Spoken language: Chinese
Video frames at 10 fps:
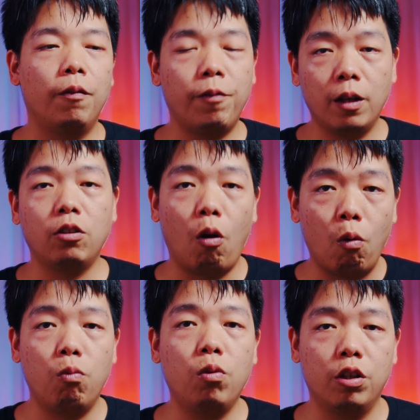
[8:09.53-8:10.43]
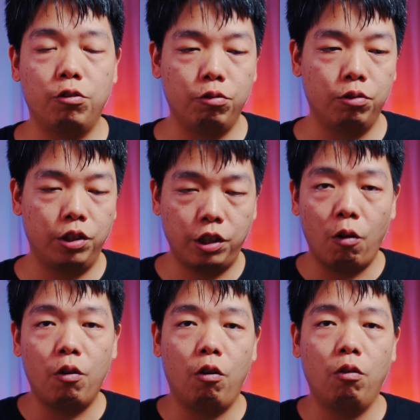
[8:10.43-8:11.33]
非常投入的去
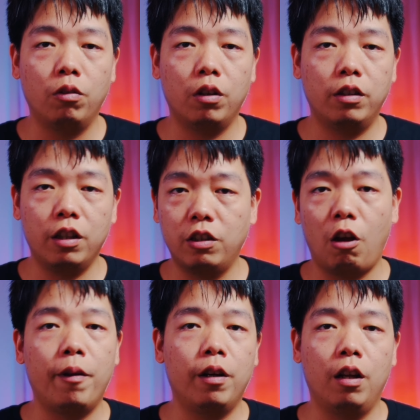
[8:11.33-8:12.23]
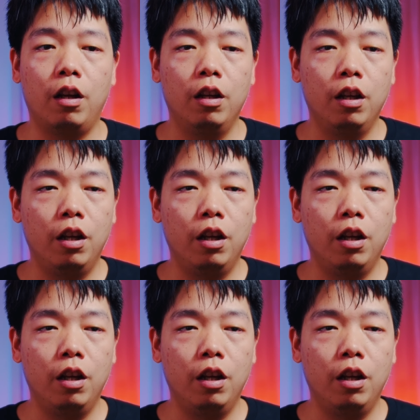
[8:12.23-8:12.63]
交流这个照片的